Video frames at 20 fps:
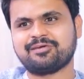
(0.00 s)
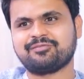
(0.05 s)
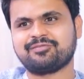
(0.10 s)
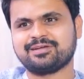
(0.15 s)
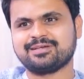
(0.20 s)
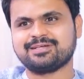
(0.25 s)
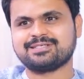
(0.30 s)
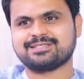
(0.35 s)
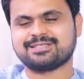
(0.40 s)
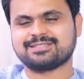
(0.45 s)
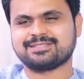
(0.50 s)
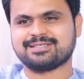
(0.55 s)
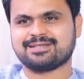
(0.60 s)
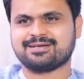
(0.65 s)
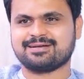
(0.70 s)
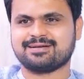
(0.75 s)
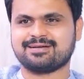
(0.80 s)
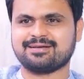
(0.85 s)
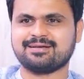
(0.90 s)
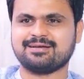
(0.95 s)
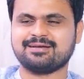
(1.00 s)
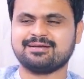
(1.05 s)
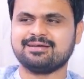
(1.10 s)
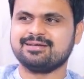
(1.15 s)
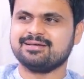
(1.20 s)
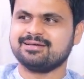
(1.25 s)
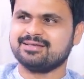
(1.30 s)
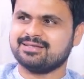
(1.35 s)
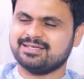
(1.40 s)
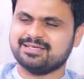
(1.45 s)
లైఫ్ లీడ్ చేశారు అక్కడ
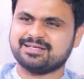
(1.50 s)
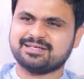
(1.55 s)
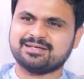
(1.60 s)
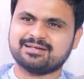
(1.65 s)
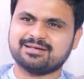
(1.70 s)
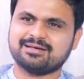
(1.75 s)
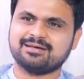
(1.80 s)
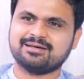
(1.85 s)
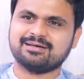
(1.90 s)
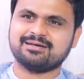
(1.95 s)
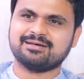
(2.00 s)
ఇక్కడ